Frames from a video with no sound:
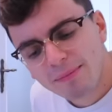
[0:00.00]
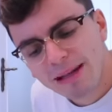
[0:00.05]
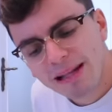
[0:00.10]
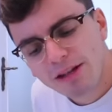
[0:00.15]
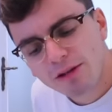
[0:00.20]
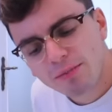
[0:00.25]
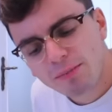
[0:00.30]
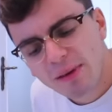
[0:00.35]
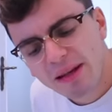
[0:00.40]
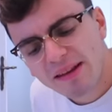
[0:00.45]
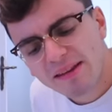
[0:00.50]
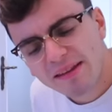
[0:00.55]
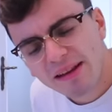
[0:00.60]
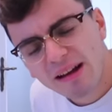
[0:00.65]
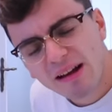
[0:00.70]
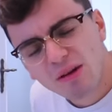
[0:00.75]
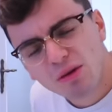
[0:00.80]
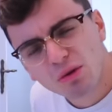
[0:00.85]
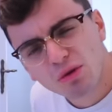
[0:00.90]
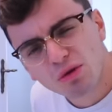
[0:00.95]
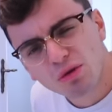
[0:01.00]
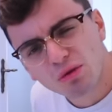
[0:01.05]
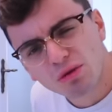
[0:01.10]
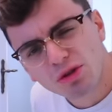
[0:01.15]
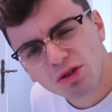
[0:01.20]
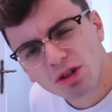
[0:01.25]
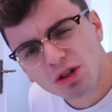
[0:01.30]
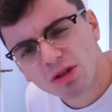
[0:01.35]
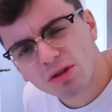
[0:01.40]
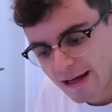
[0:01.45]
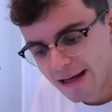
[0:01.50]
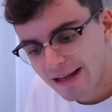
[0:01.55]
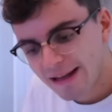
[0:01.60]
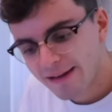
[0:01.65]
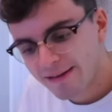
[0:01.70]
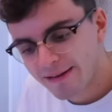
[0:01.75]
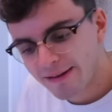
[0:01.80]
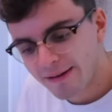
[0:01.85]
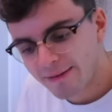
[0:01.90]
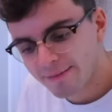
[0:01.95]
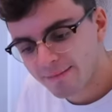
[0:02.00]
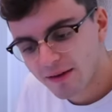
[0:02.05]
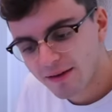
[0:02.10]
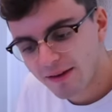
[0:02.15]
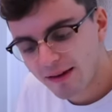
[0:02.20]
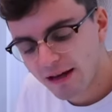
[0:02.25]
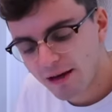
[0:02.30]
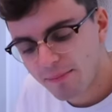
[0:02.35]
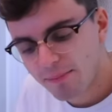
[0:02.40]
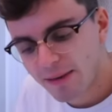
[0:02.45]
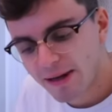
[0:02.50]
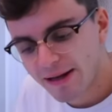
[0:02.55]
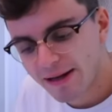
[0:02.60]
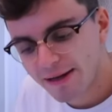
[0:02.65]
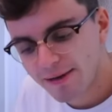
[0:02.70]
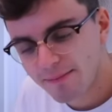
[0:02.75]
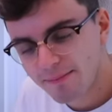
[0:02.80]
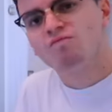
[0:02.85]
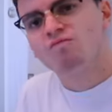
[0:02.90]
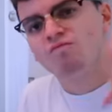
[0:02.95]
meglio pizza o sushi? Alexa, sai rappare?